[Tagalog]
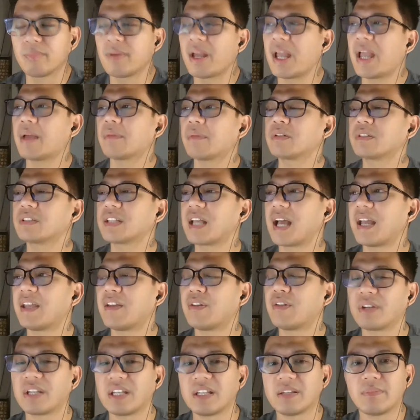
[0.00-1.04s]
Meron
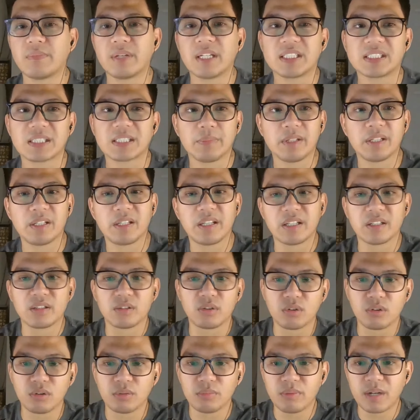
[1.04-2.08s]
tayong ibig sabihin
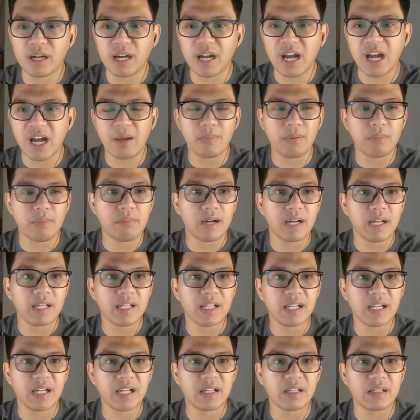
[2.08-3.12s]
ho, mga
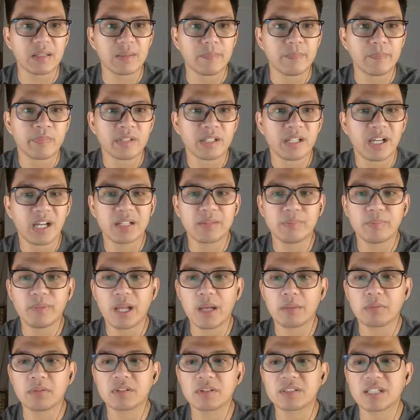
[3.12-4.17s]
kababayan. At
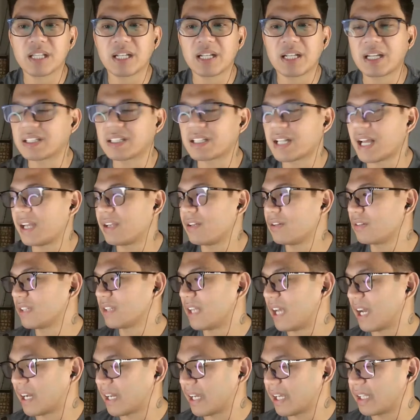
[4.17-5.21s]
meron talaga tayong
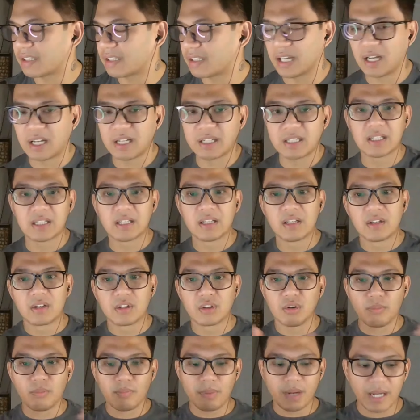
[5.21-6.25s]
nakitang,
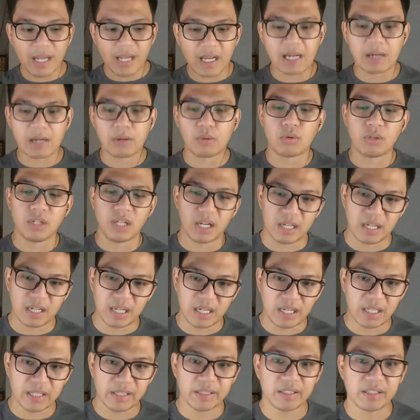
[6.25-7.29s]
kumbaga,
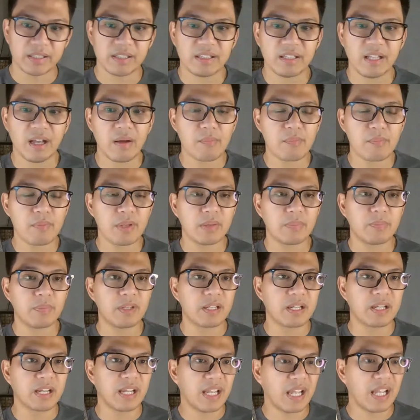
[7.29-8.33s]
kakulangan ng
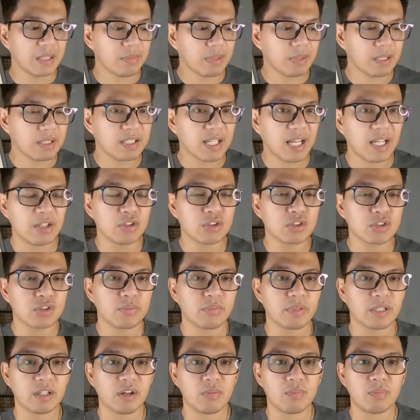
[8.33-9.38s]
BP. Kaya naman tayo
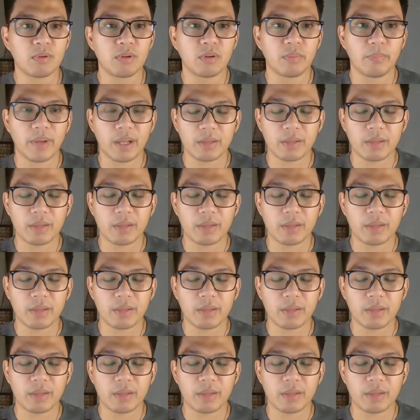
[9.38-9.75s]
sumigaw po.